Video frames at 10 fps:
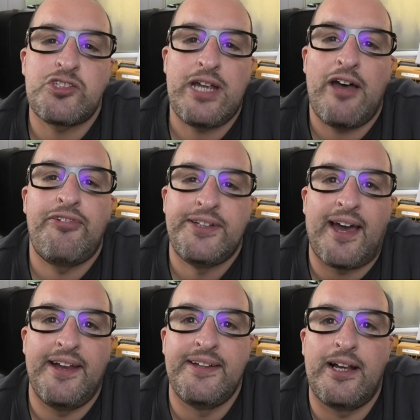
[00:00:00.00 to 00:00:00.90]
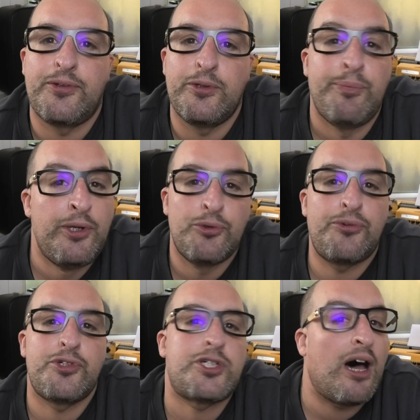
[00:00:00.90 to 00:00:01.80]
Schärfe dran. Also ich
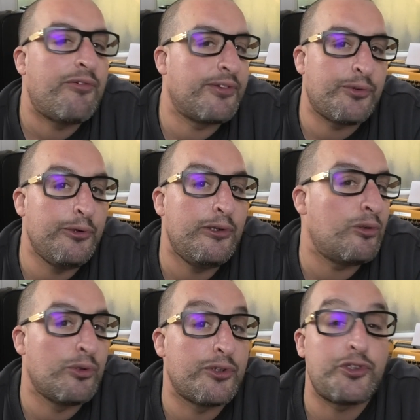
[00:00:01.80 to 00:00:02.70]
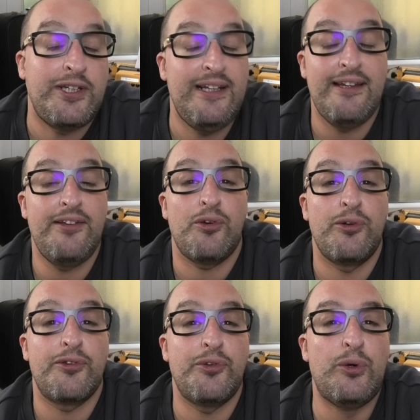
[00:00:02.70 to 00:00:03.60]
benutze scharfes Öl oder Chilis
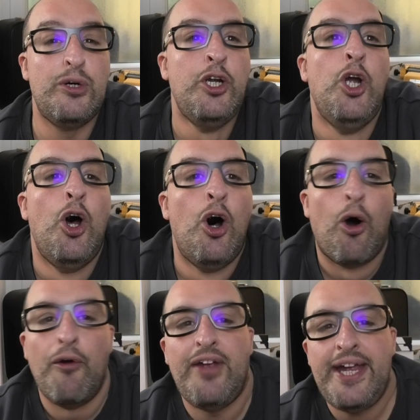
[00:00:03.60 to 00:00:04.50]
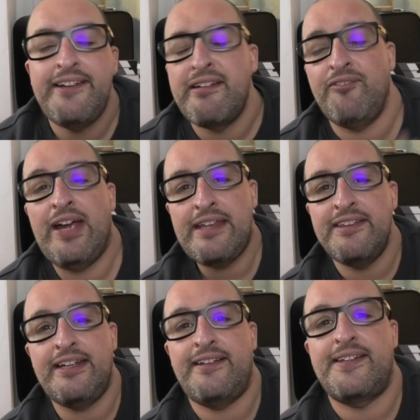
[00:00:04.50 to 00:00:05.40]
oder so. Und ich, während
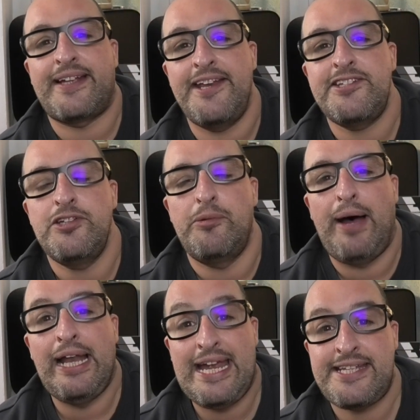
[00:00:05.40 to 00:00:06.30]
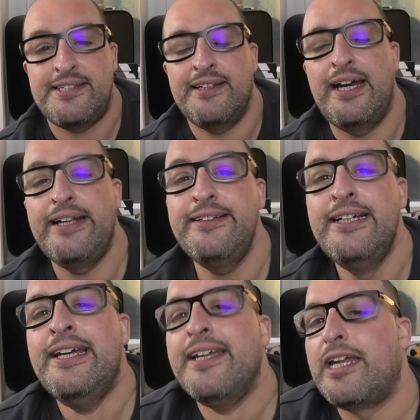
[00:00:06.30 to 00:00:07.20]
ich das ganz normal essen kann,
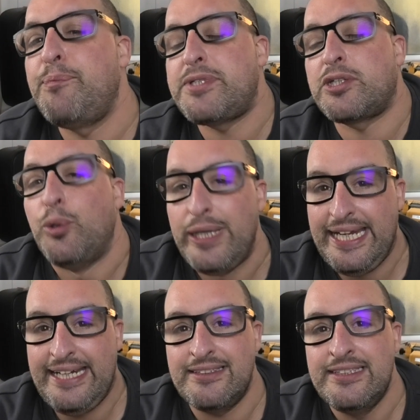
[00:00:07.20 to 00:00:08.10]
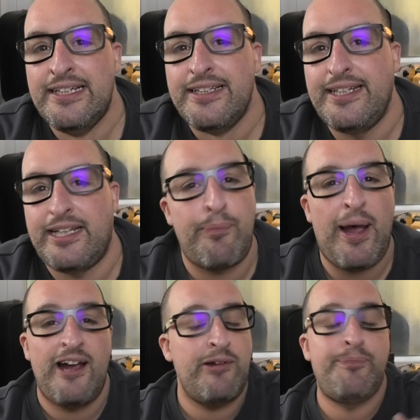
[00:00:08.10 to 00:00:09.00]
gibt es Kollegen, die
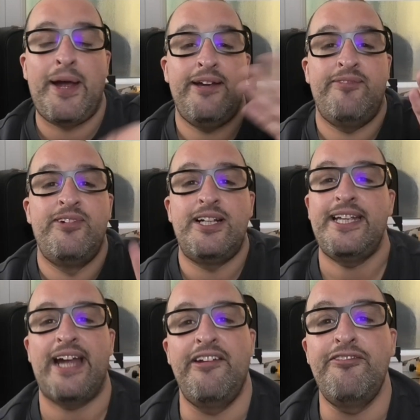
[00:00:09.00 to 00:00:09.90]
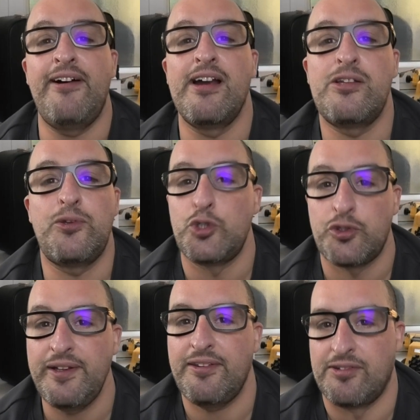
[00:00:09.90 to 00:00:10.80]
dabei wirklich anfangen zu
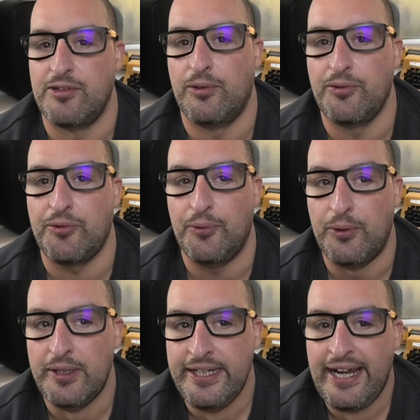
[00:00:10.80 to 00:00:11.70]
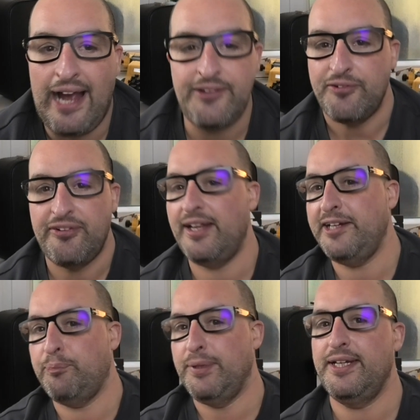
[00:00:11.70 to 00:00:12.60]
schwitzen und so. Also
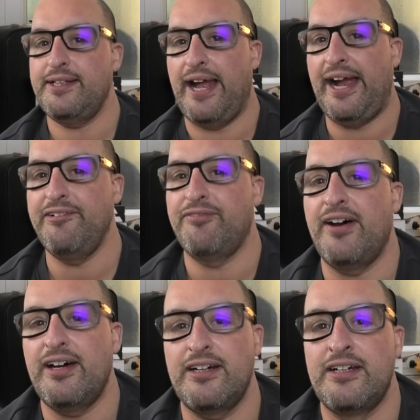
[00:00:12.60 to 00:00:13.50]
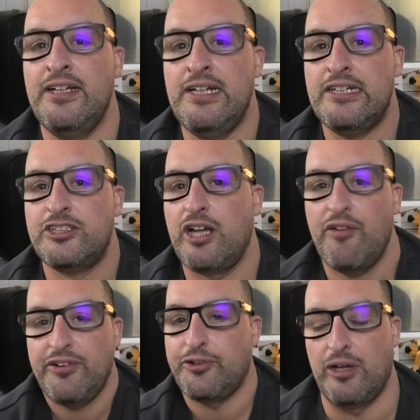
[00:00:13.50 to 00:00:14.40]
vielleicht bin ich da einfach
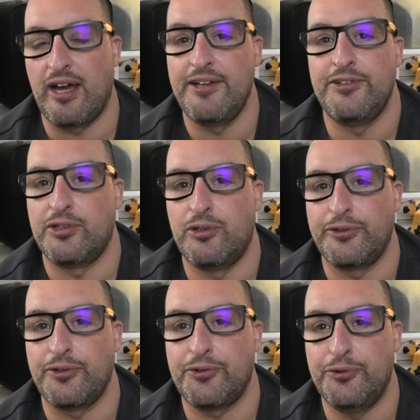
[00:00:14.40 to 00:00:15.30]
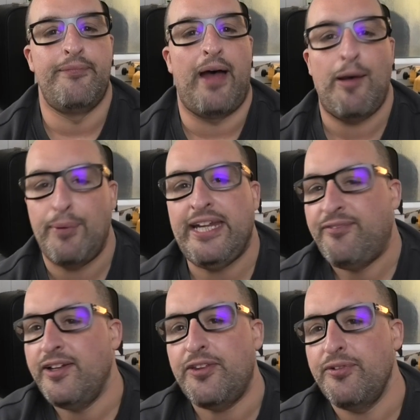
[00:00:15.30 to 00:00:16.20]
schärfetoleranter oder so. Aber ich
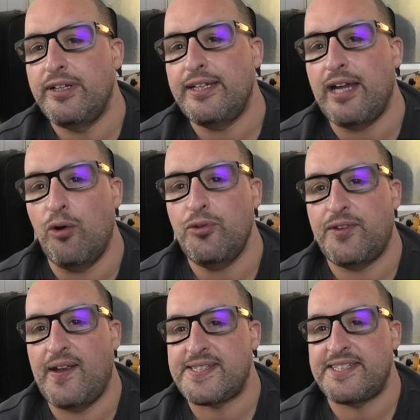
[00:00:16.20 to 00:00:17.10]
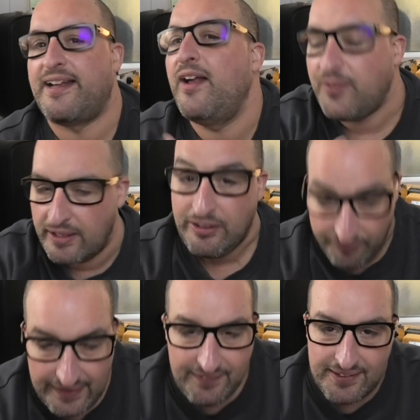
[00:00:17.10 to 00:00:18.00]
will es wirklich austesten, also ich
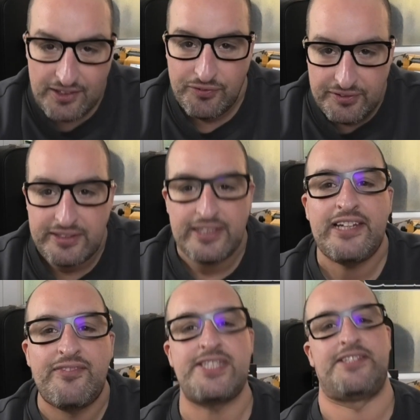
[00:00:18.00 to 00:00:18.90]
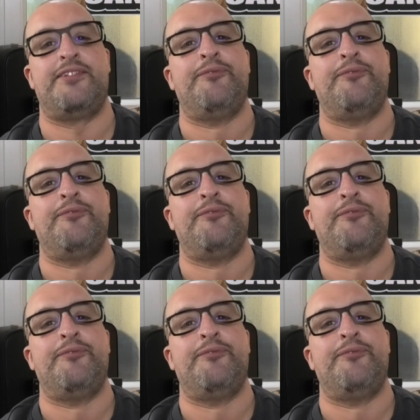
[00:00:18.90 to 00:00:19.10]
will es jetzt wirklich wissen.